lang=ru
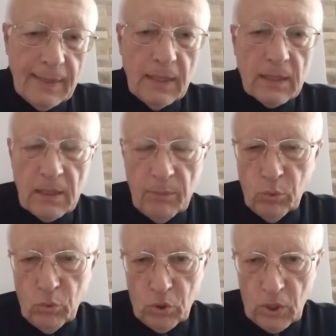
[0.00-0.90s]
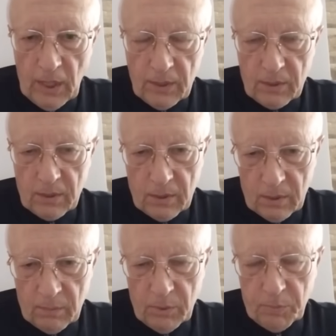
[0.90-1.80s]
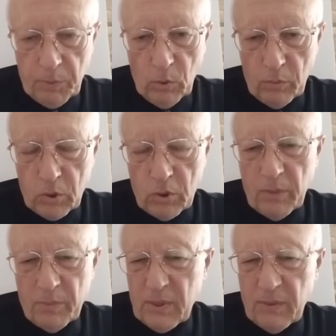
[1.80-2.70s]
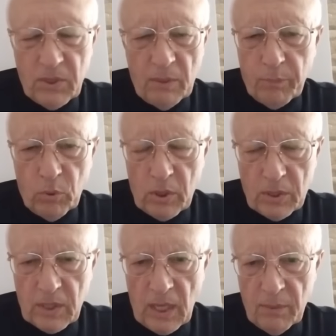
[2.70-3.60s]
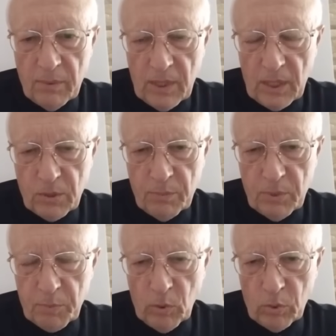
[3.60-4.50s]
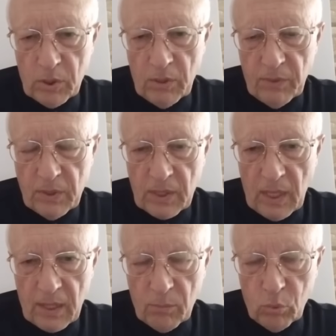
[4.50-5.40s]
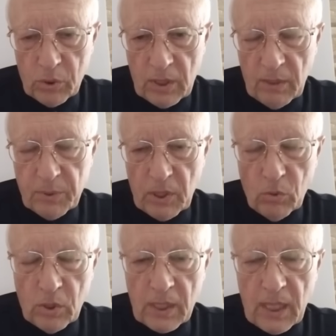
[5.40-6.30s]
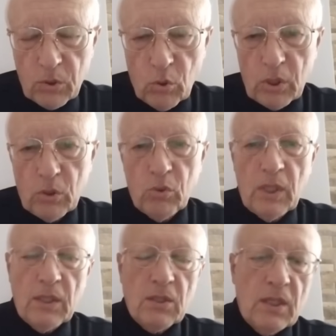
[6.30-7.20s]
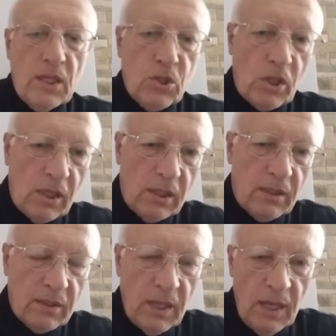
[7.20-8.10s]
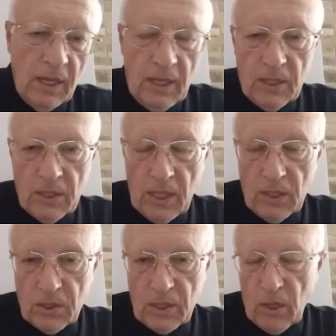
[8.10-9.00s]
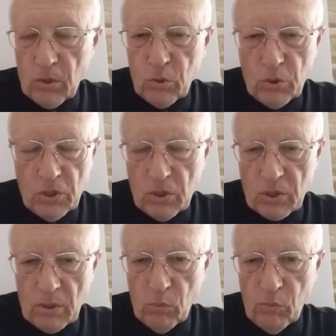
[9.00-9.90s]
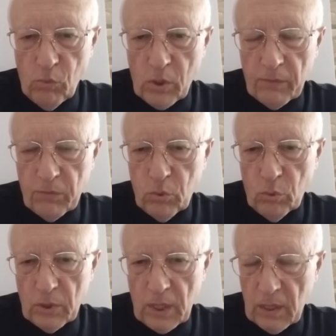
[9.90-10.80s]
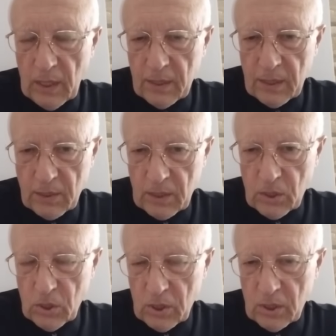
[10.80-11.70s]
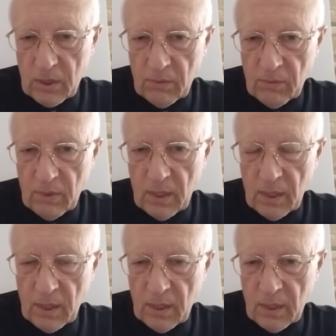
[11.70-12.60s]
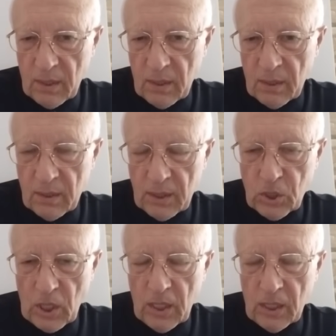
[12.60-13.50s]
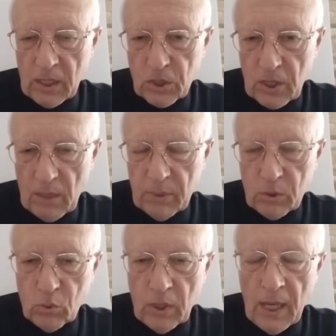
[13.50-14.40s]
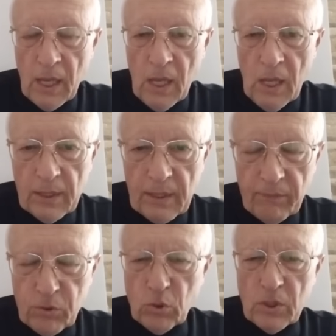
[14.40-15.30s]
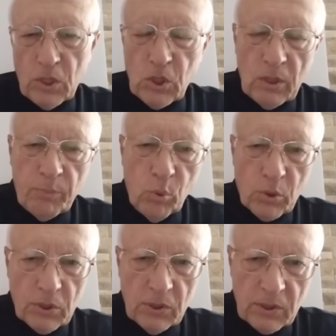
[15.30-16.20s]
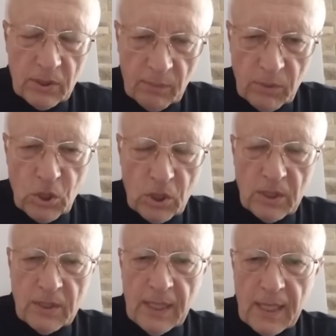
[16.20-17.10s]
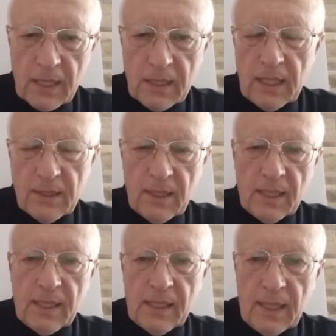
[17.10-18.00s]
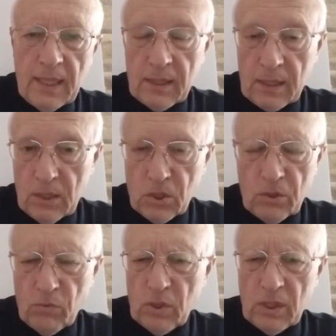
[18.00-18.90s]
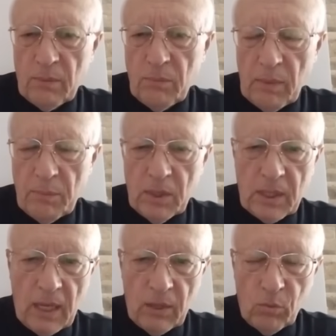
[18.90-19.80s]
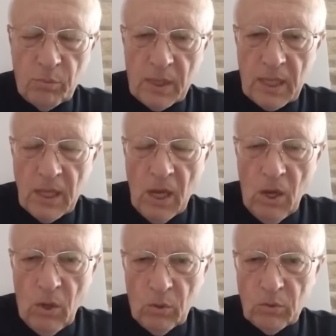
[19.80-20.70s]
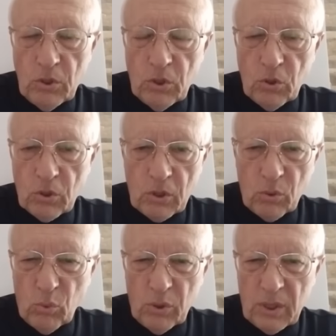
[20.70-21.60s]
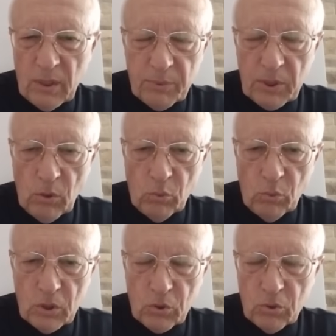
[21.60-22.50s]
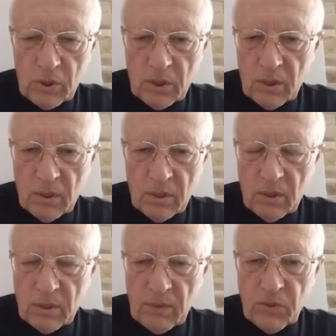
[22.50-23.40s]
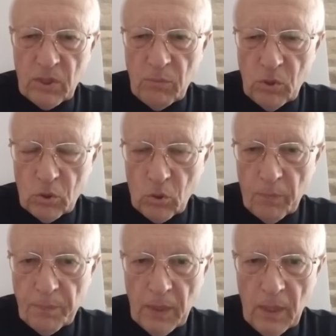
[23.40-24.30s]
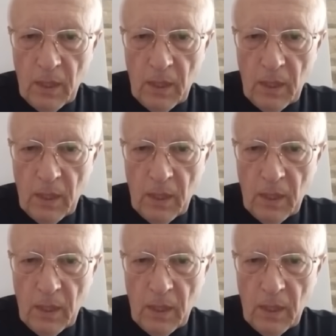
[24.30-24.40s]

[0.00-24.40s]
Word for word: если буду час э, беспилотных, что-то совсем плохо стали наши беспилотные войска работать, абсолютно. Как только туда назначили этот, я не знаю, кто сирскому в ухо вдул назначить этого э, начальника штаба туда, там все начало портиться, там началась деградация какая-то. Конечно, его надо моментально убирать, он несет какое-то абсолютно что-то совсем не то.